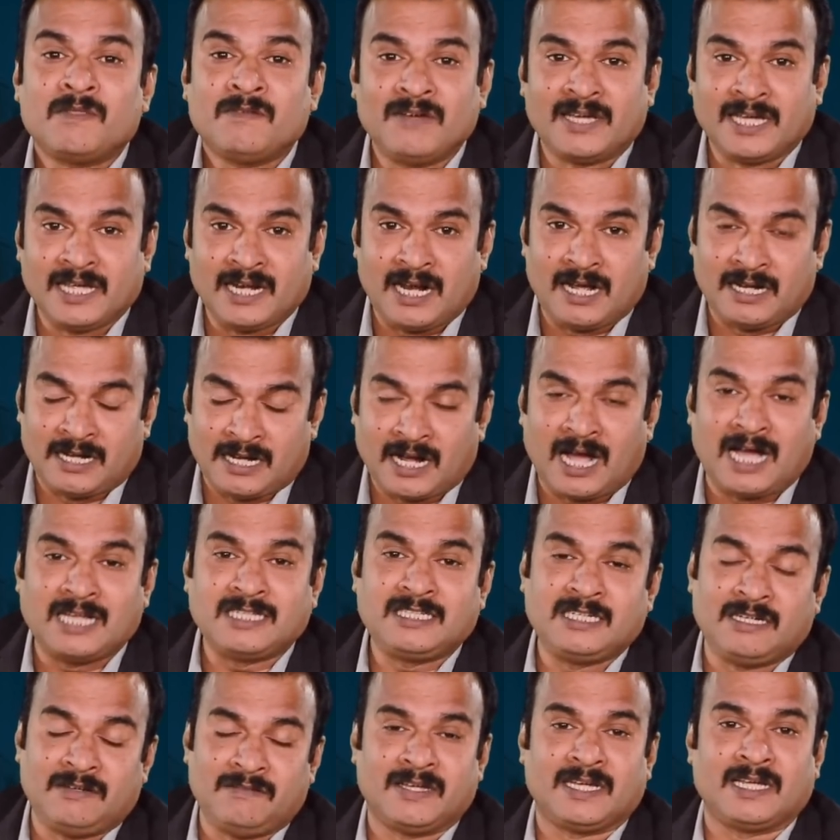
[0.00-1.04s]
விற்கிறாங்க
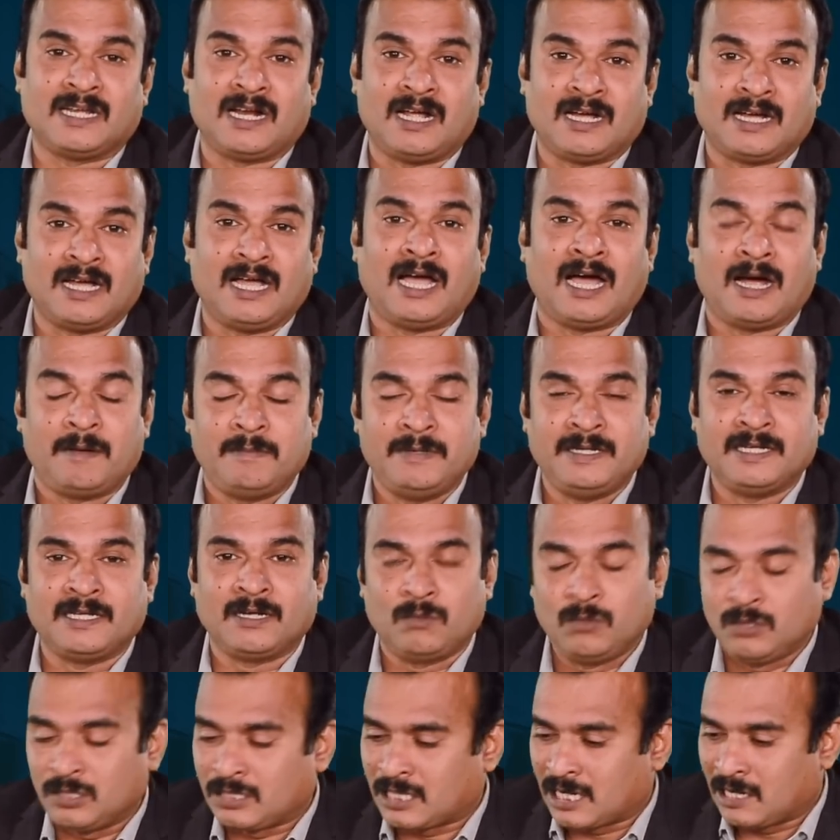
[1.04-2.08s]
காசுக்கு விற்கிறாங்க அப்படிங்கிற
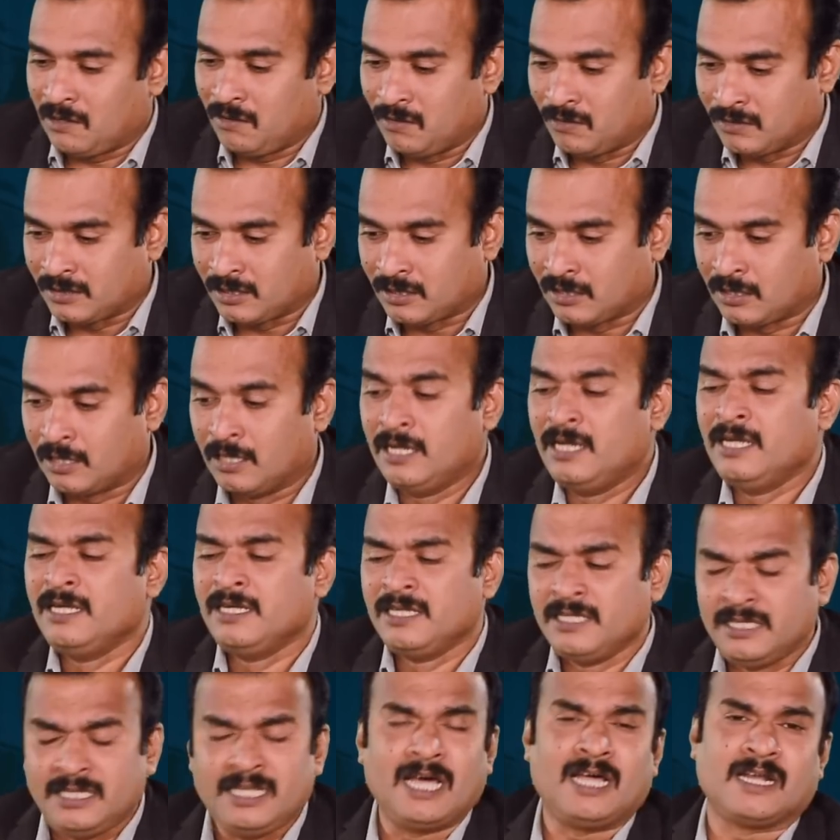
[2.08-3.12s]
ஒரு தகவல் வந்தது
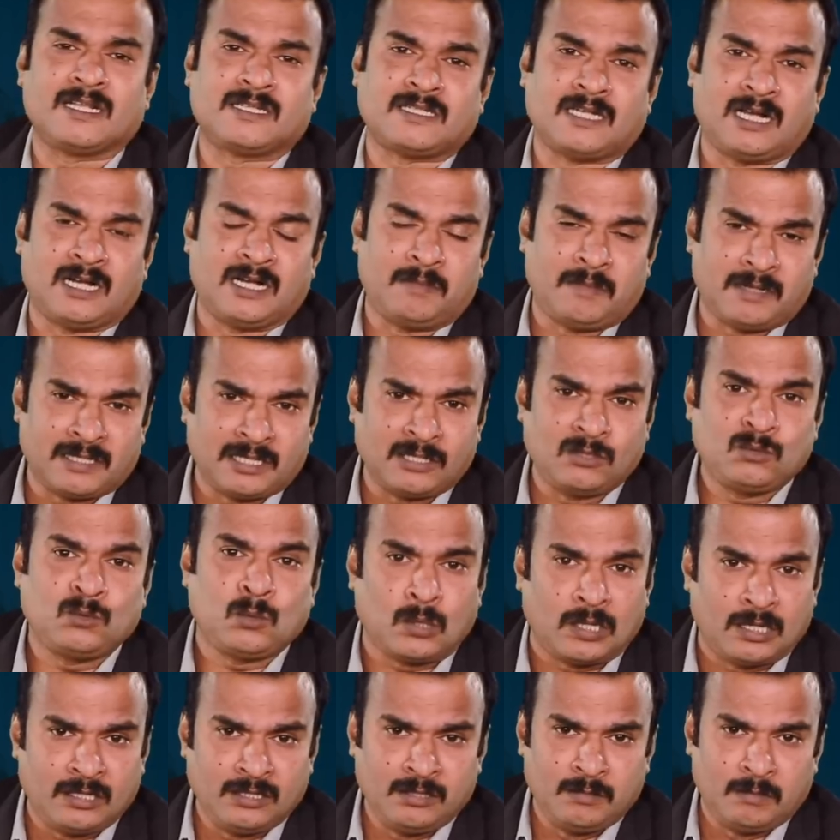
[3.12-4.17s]
இந்திய அரசாங்கம் அதை
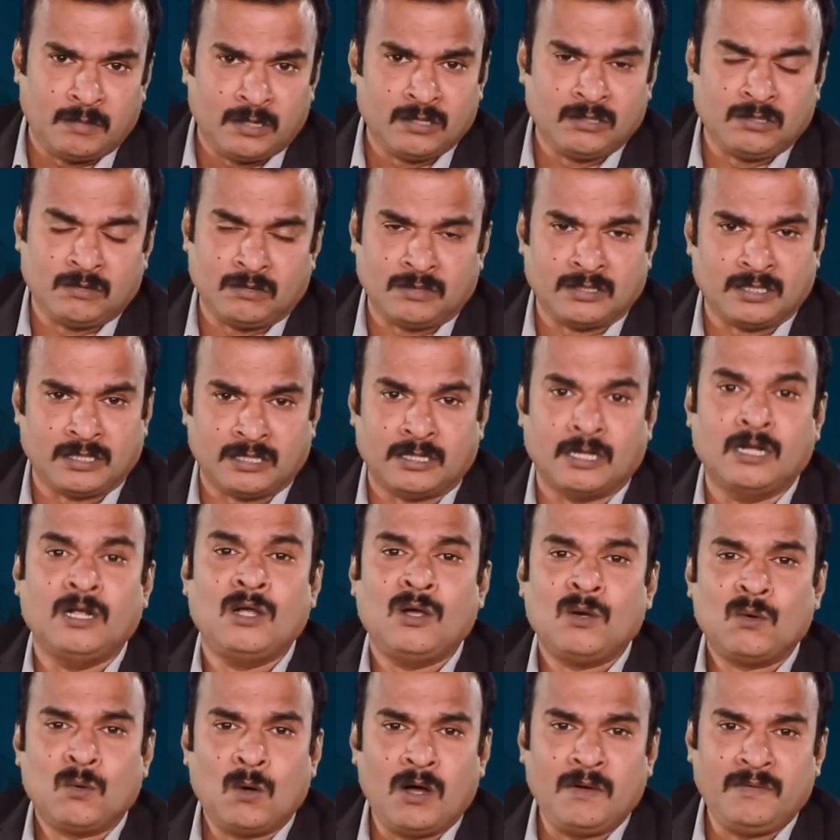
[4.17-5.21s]
தொடர்ந்து மறுத்து வந்தது
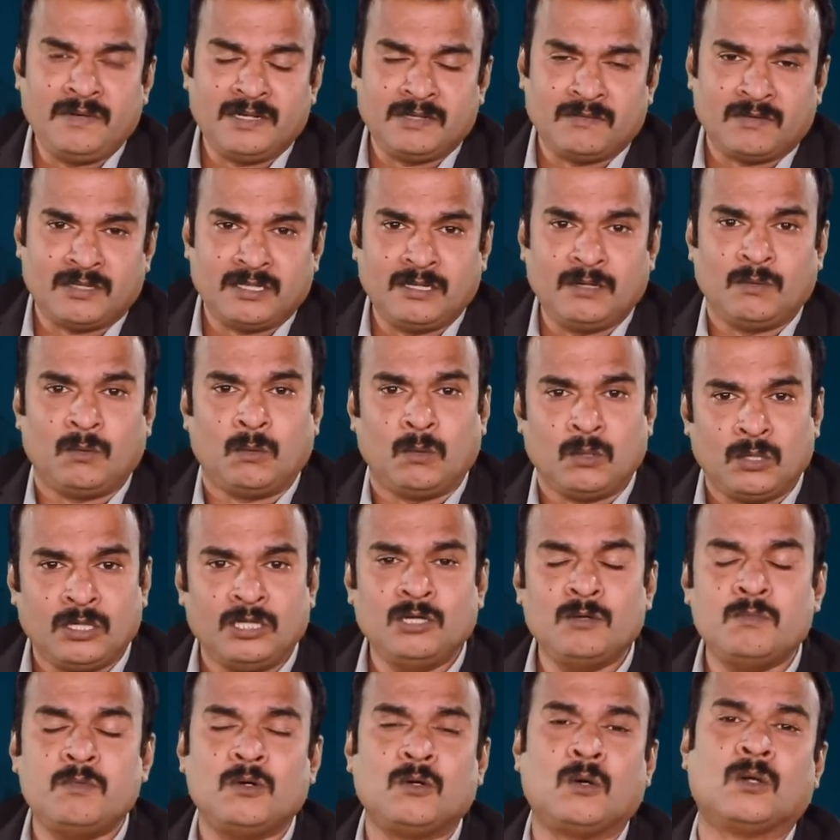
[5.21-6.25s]
கோவின் வந்து ஒரு
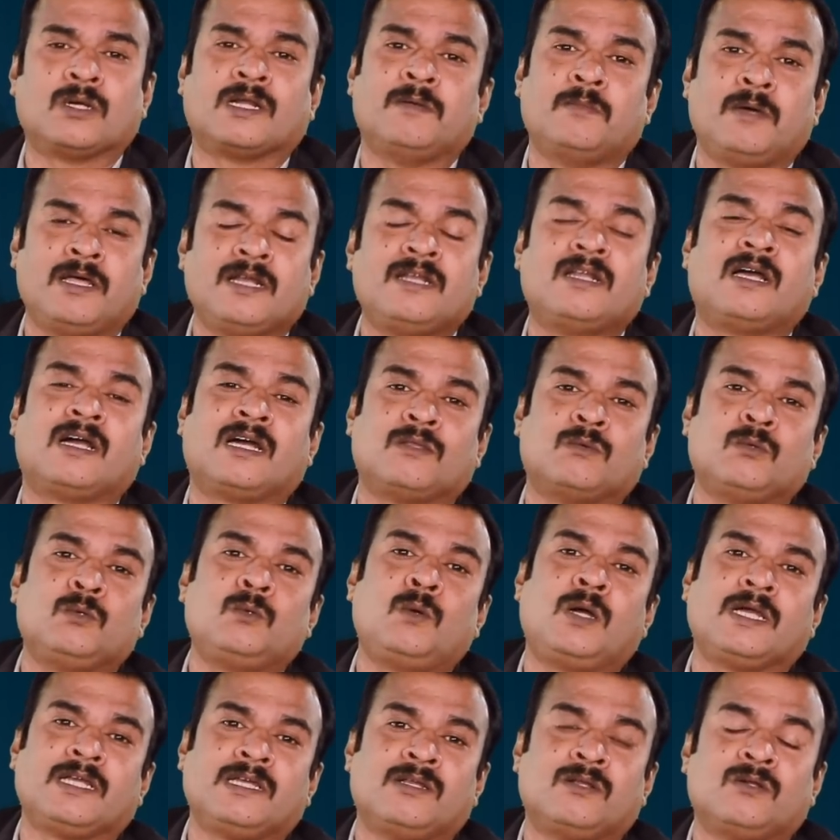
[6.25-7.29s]
இரும்பு கோட்டை மாதிரி நாங்கள் அதை
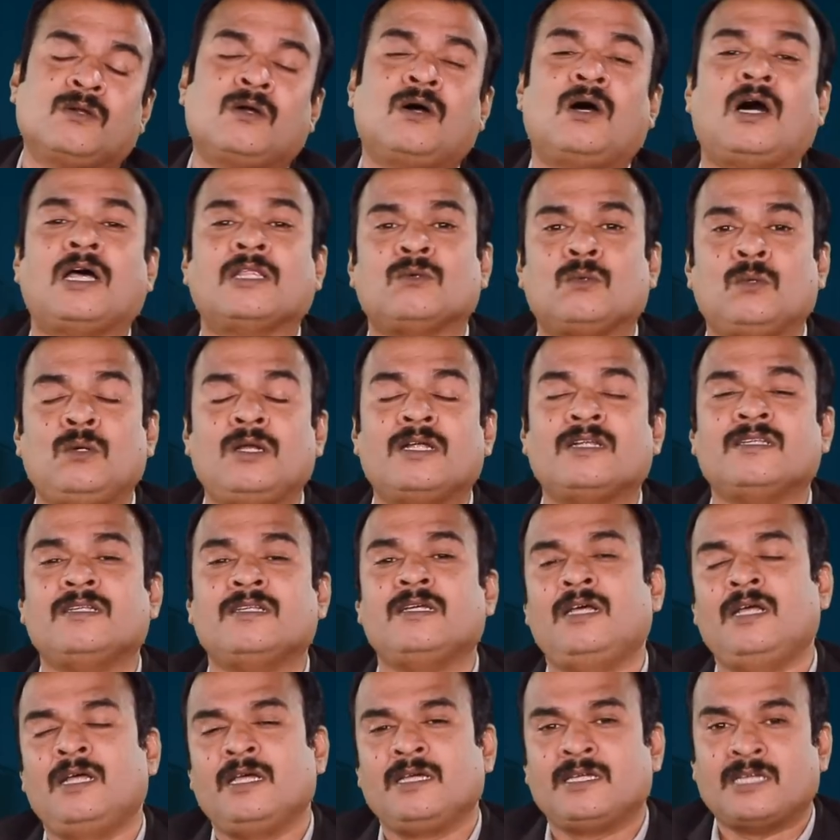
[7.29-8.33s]
உருவாக்கியிருக்கிறோம் அதுக்குள்ளேருந்து
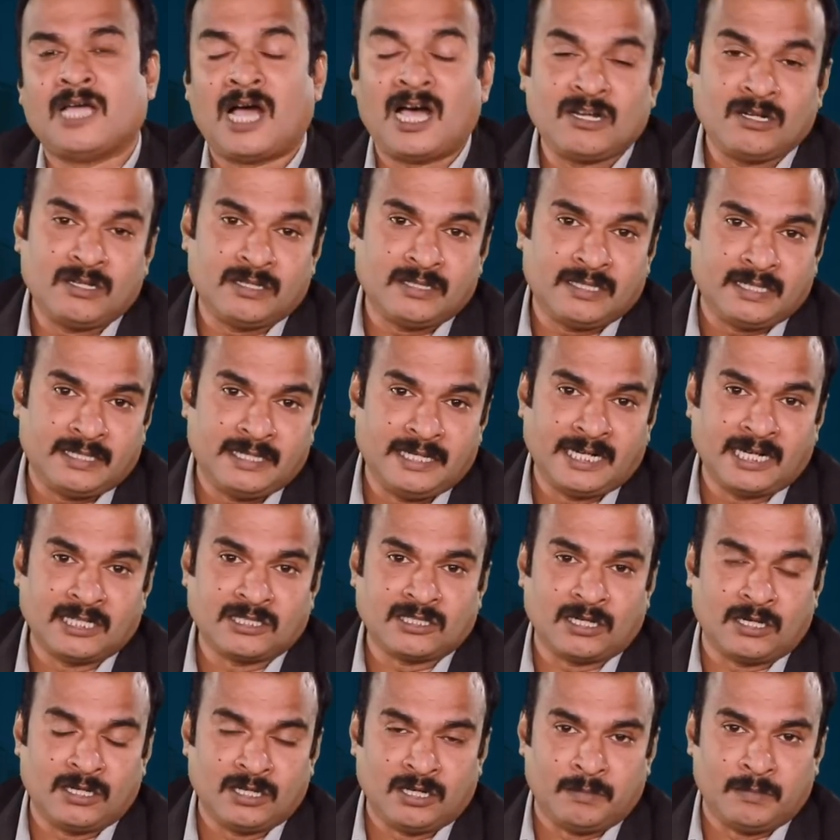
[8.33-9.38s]
யாரும் எந்த
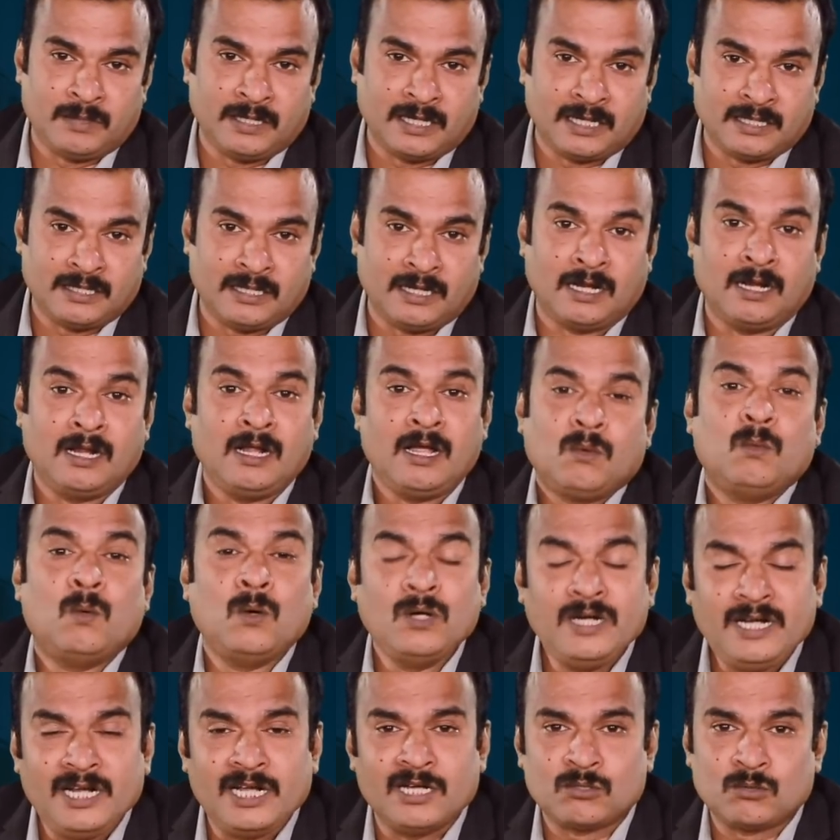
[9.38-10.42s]
டீட்டெயில்ஸும் எடுக்க முடியாது
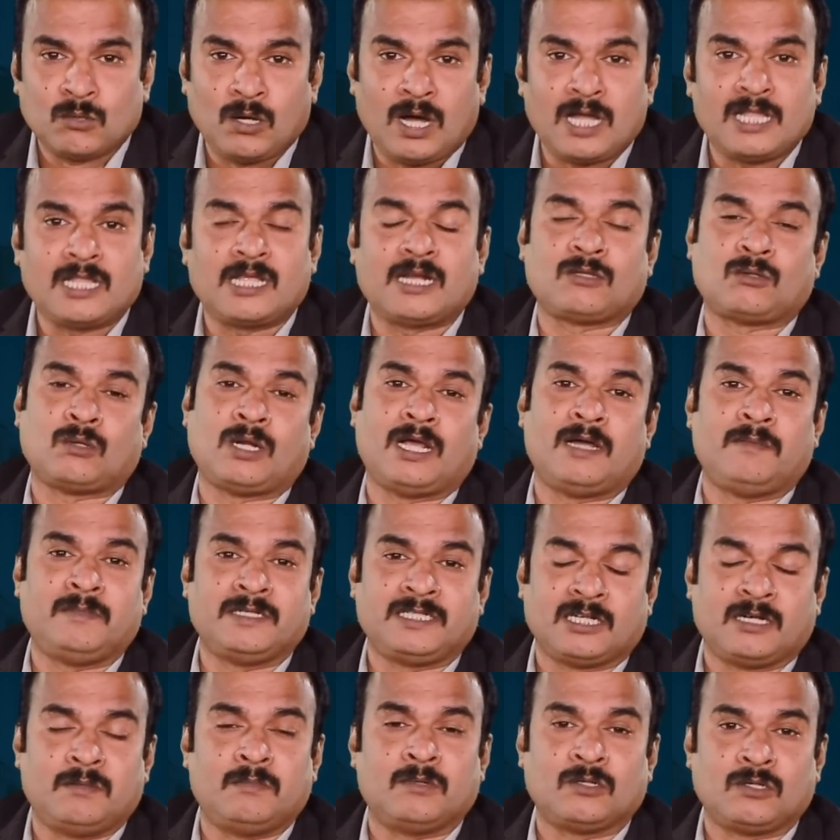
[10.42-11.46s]
ஒன்றிய சுகாதாரத்துறை
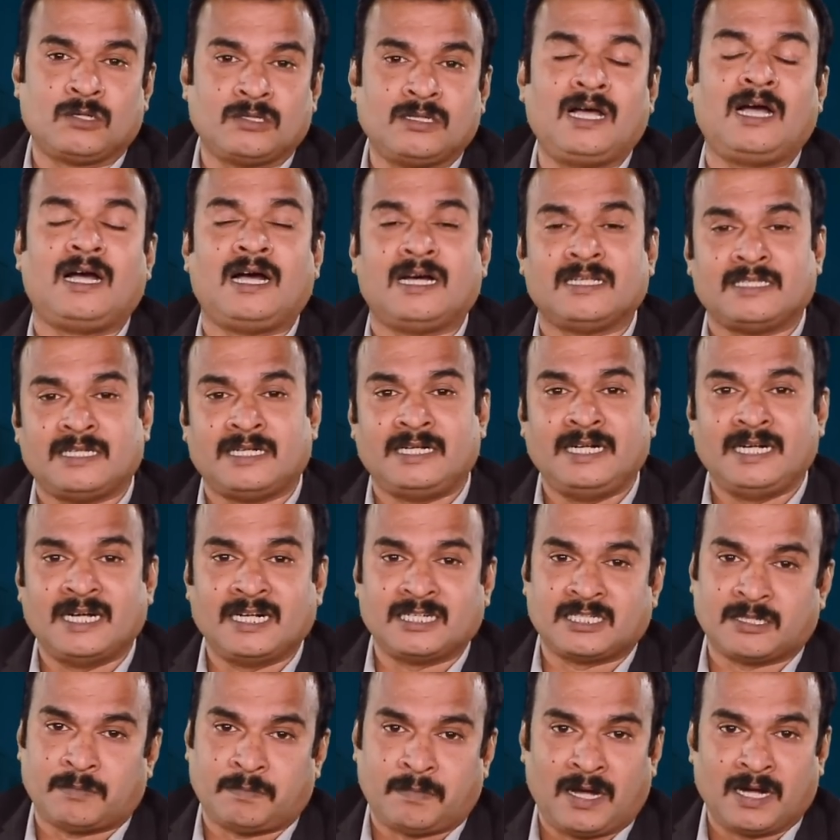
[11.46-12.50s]
அமைச்சகம் மட்டும்தான் அந்த
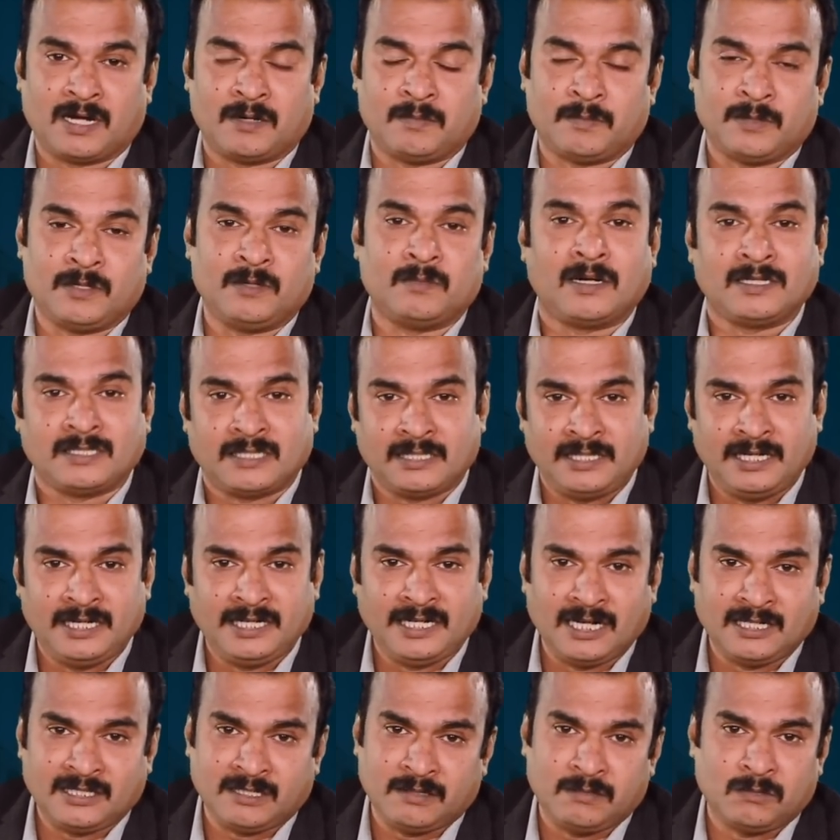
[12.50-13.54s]
டீட்டெயில்ஸை பார்க்க முடியும் அந்த
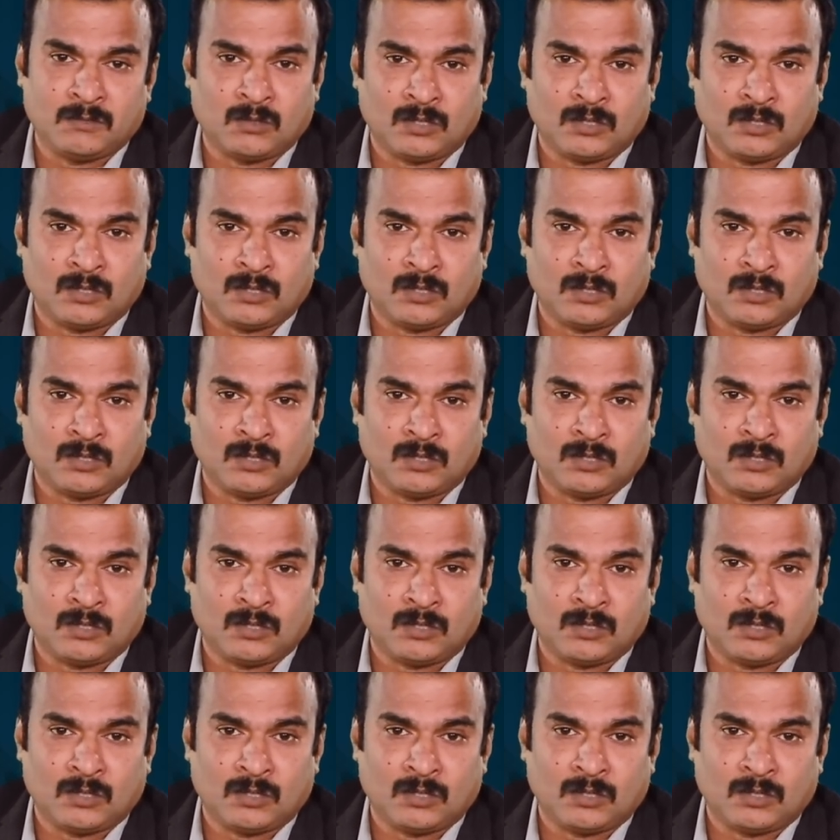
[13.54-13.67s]
டீட்டெயில்ஸையும்